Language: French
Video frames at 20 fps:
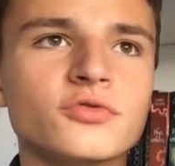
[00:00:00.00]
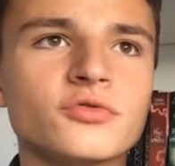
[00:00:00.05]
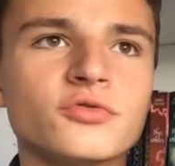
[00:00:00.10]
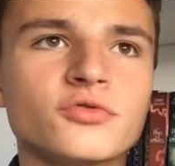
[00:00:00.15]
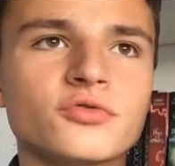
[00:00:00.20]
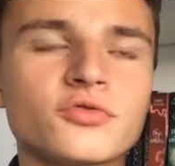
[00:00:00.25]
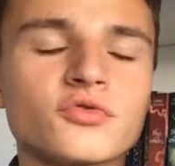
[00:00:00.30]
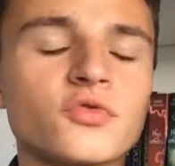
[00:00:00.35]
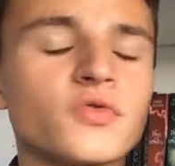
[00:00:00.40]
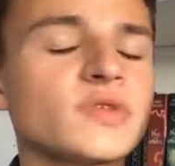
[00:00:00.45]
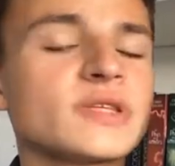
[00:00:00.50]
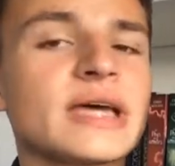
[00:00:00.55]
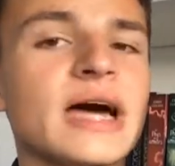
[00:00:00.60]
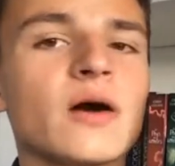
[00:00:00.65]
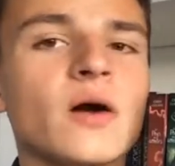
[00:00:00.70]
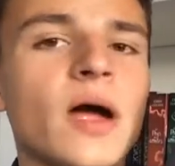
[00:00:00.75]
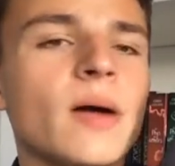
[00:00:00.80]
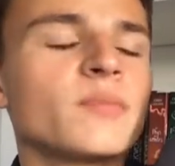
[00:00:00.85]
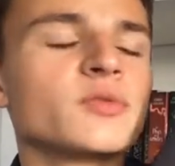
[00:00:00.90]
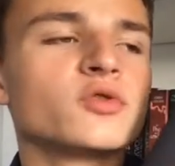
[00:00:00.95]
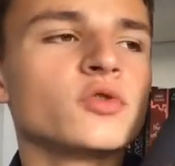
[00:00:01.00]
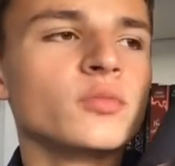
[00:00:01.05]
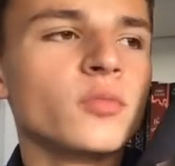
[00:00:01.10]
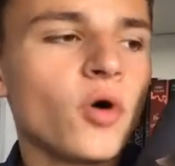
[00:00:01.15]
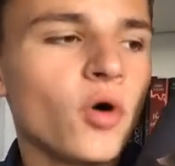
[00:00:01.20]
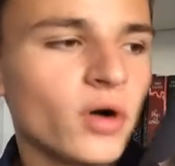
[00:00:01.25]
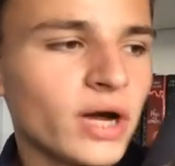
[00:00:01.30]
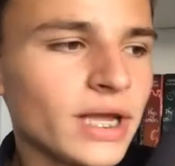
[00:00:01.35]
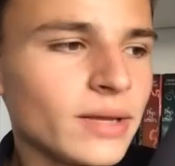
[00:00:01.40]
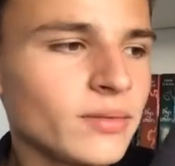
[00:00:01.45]
je, je, trouve ça
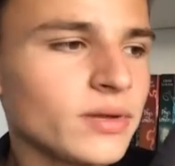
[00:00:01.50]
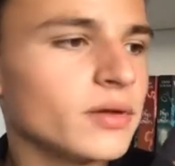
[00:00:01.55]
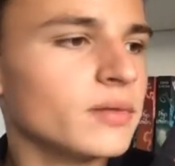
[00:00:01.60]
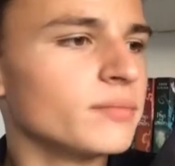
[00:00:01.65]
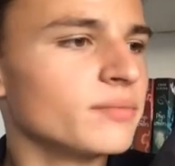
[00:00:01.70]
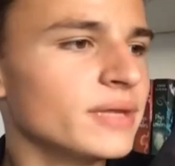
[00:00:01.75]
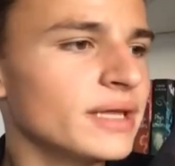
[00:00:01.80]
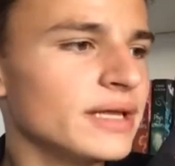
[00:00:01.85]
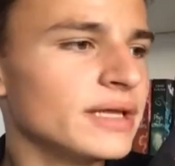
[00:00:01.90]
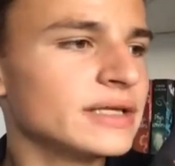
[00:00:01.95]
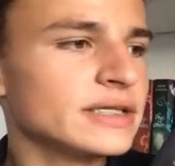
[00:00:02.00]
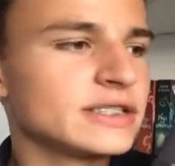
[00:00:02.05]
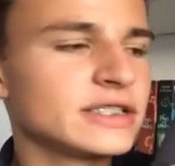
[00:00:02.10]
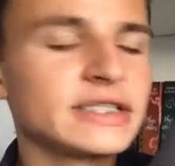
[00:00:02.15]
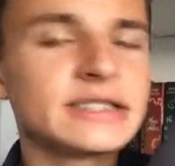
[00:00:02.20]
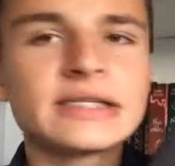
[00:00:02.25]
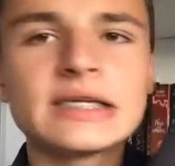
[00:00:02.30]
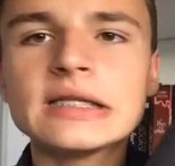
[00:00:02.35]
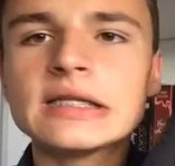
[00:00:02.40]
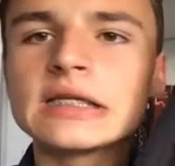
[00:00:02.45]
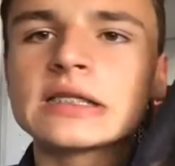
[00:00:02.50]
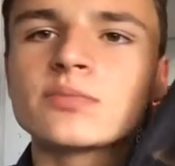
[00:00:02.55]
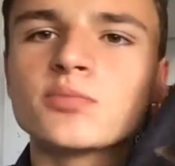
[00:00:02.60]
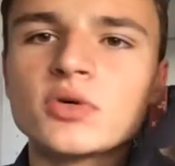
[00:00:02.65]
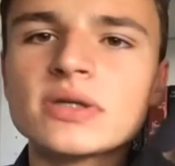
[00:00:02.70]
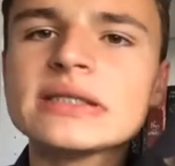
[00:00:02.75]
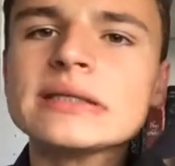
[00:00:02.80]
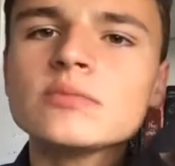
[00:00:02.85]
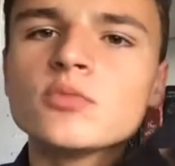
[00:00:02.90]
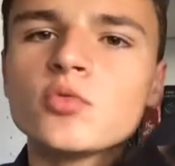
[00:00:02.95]
absolument horrible, mais j'essaye
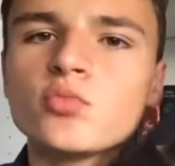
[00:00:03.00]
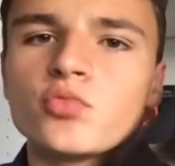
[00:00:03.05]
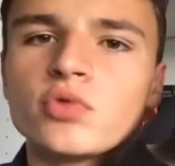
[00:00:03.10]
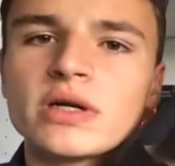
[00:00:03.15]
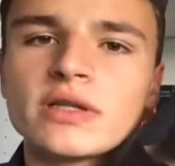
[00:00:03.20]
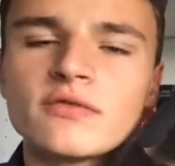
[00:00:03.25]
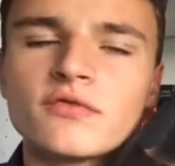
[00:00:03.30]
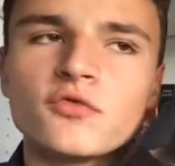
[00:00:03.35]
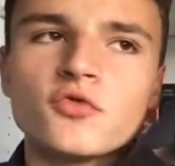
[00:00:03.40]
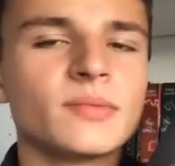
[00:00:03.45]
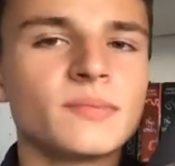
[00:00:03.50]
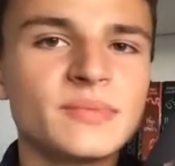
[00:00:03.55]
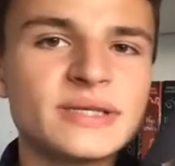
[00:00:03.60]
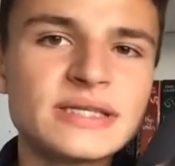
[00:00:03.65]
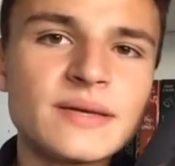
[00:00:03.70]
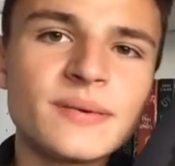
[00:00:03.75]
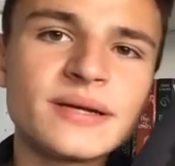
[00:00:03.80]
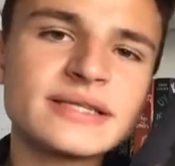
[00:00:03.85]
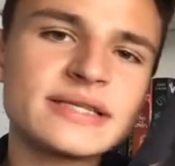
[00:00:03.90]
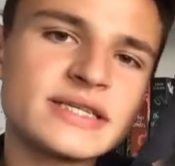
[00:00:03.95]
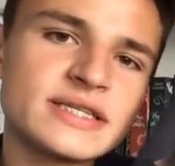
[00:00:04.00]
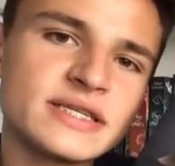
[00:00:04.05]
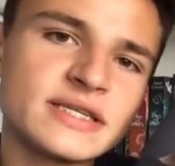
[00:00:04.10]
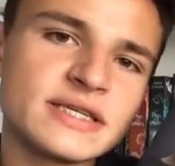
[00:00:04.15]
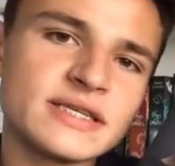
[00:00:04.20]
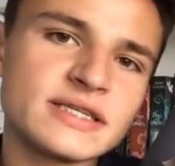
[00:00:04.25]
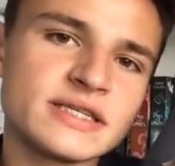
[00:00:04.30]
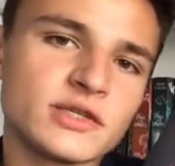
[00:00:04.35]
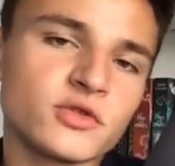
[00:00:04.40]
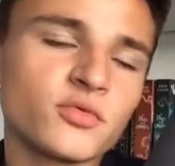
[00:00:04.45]
d'exposer mon point de vue. Mis à part ça,
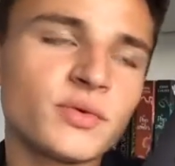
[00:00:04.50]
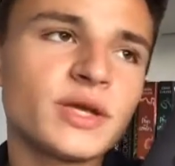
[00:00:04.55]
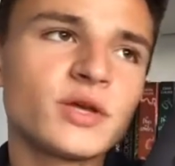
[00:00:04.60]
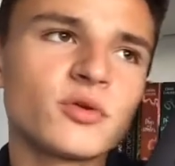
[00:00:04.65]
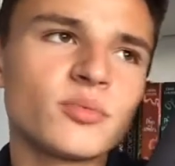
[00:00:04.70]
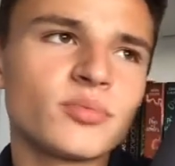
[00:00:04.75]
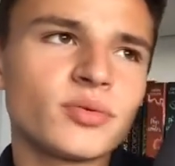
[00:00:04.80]
j'ai trouvé que